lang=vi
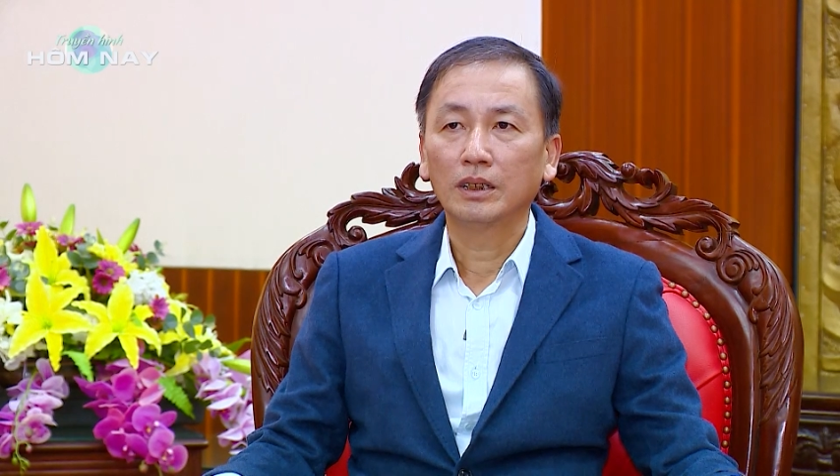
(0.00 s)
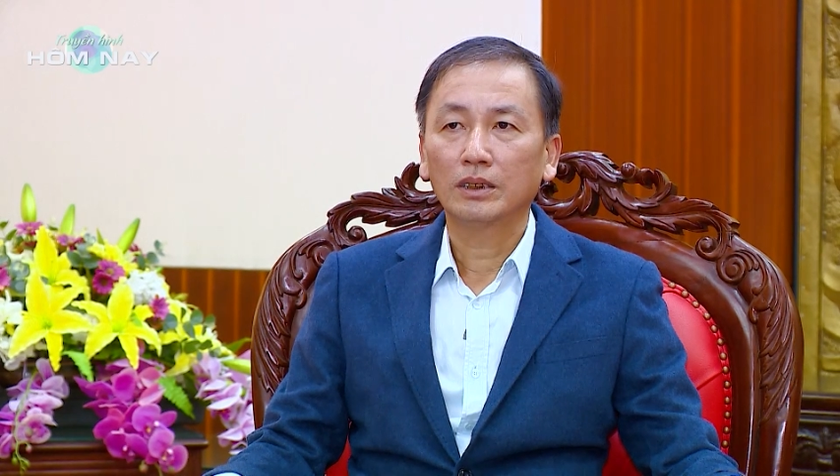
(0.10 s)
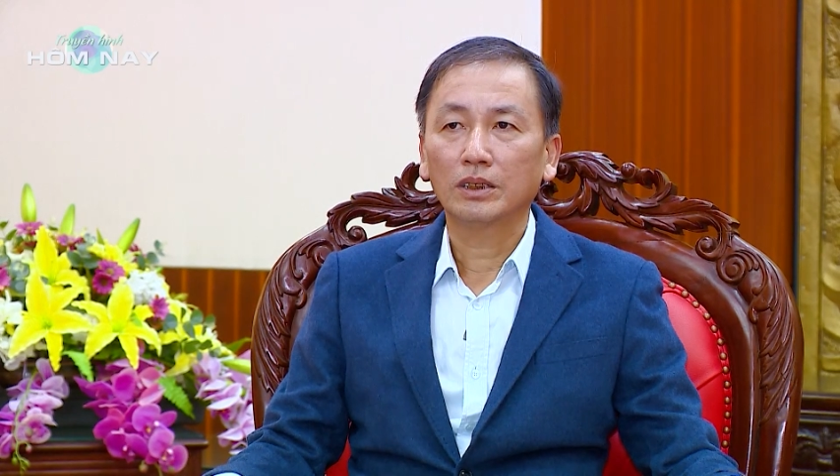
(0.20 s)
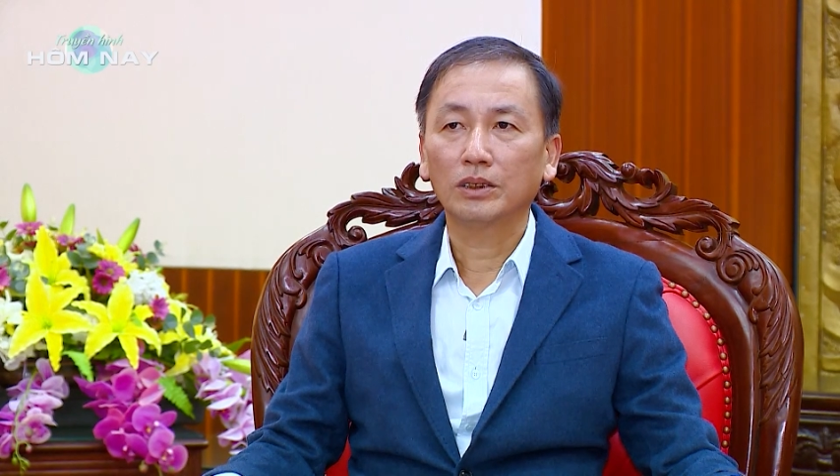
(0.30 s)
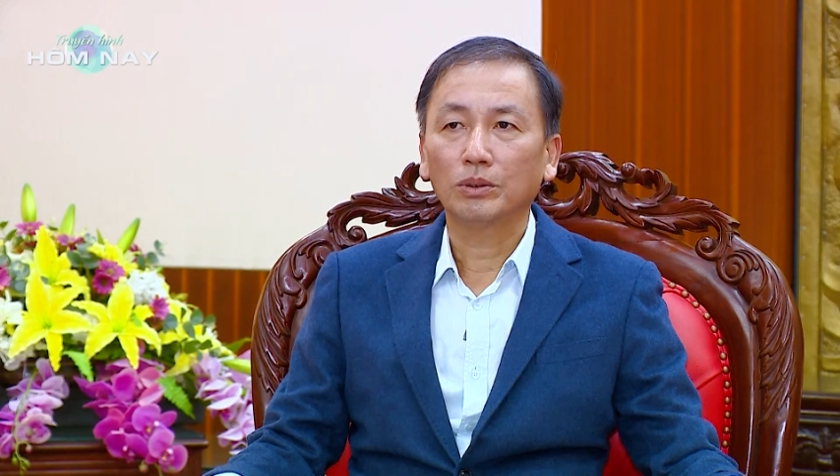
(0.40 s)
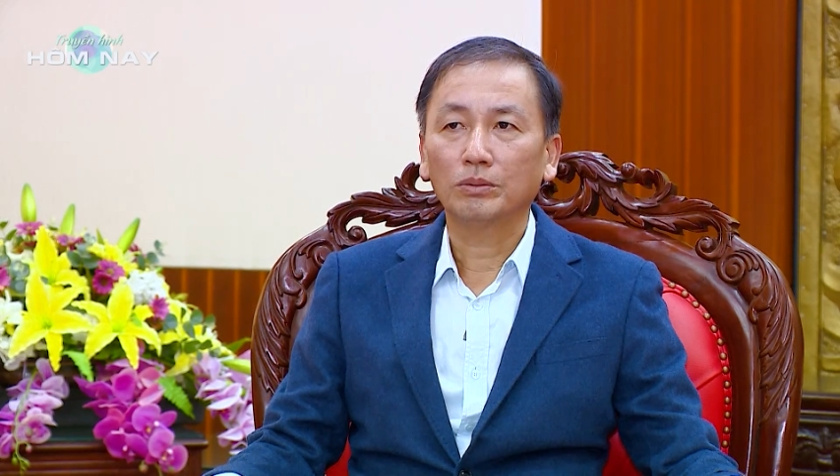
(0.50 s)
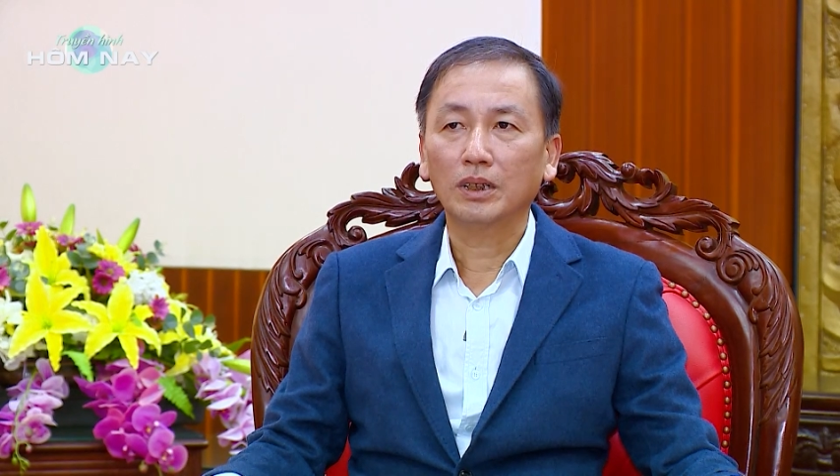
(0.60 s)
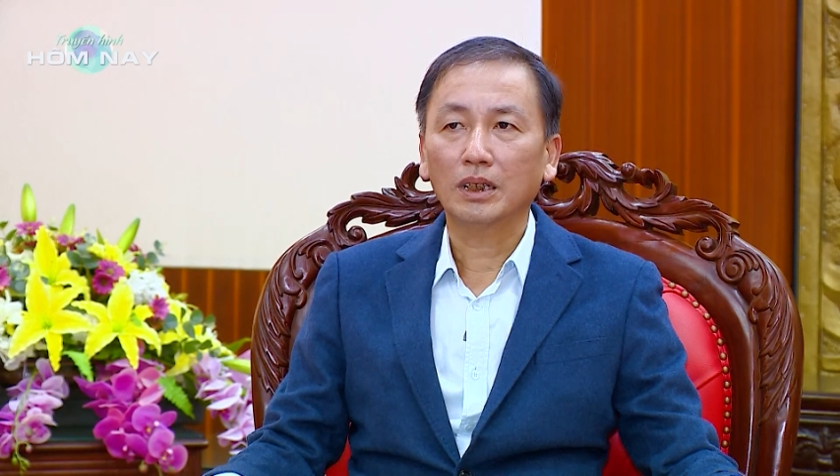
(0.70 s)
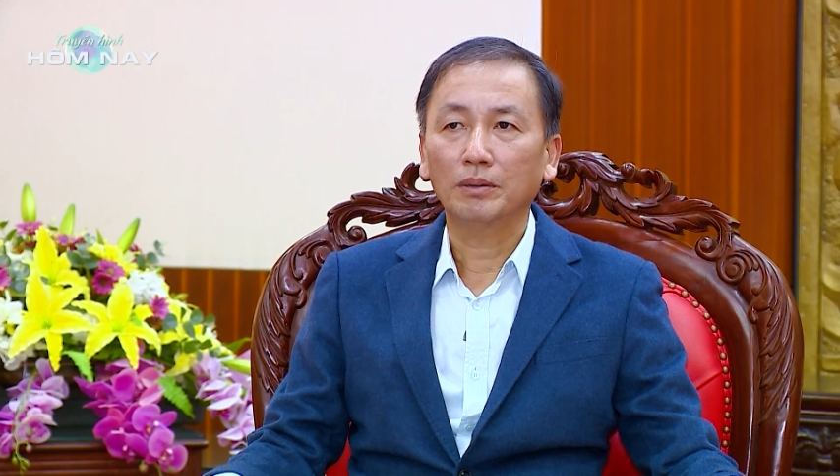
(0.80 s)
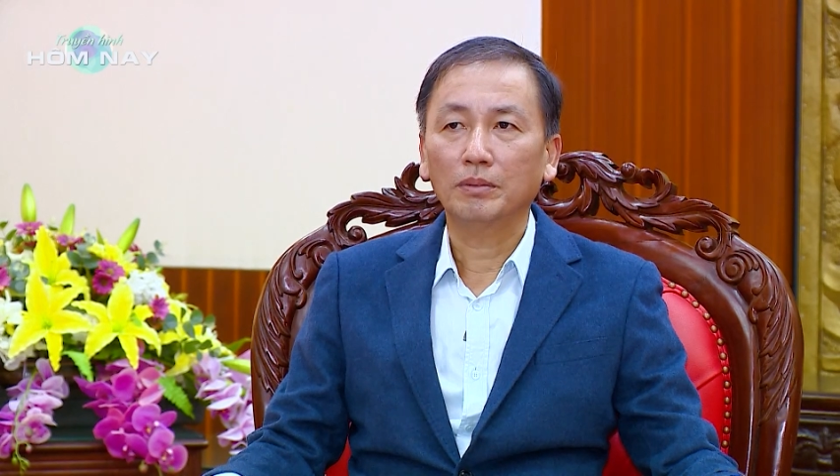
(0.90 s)
sử dụng
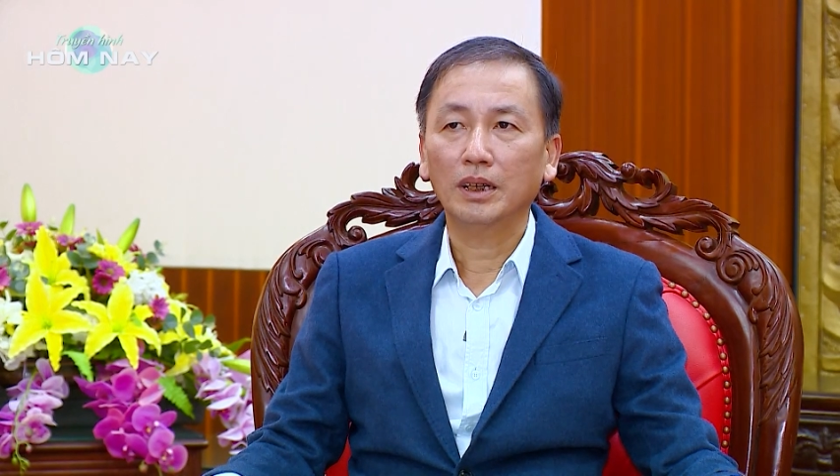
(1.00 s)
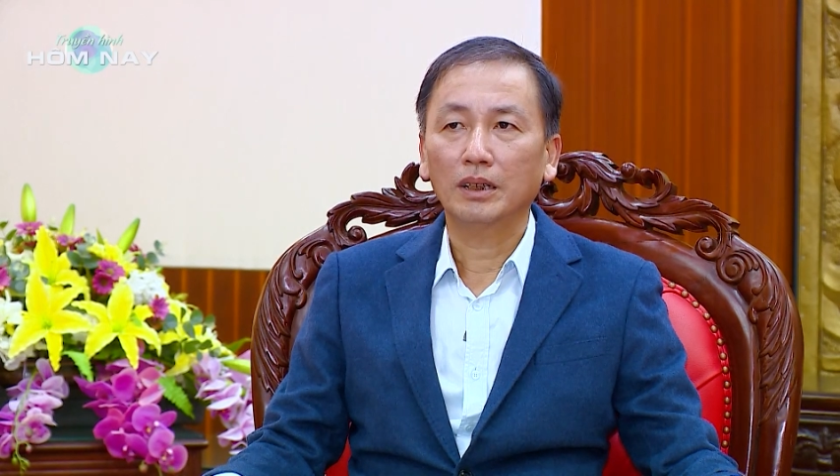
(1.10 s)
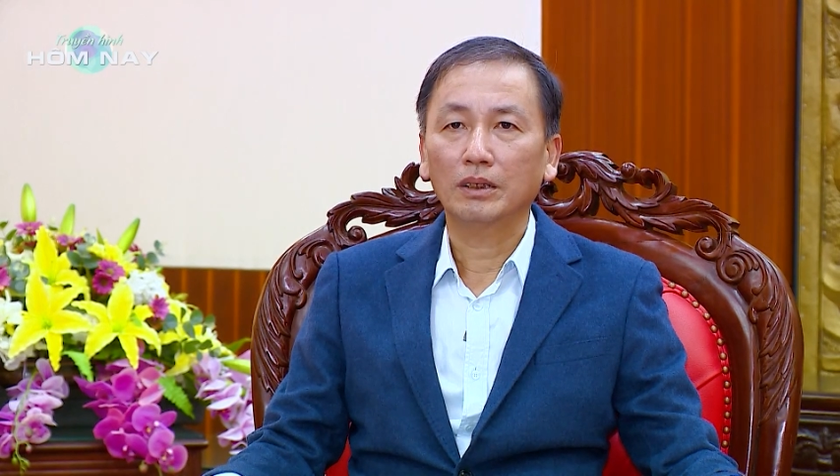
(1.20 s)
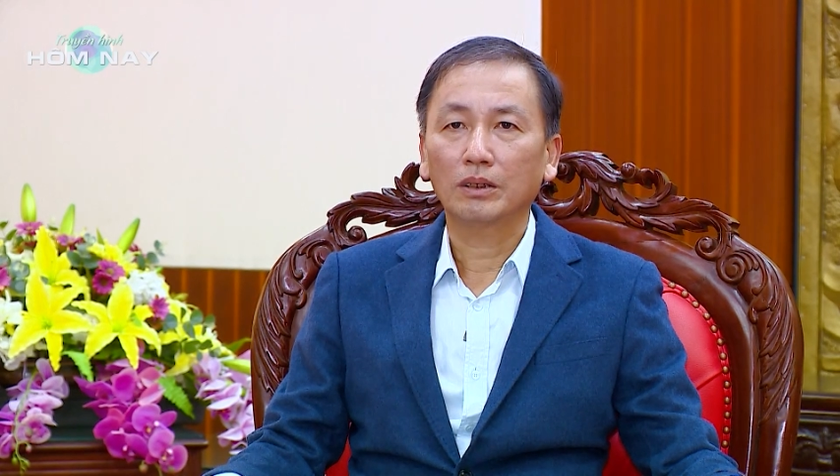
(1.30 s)
tiết kiệm điện,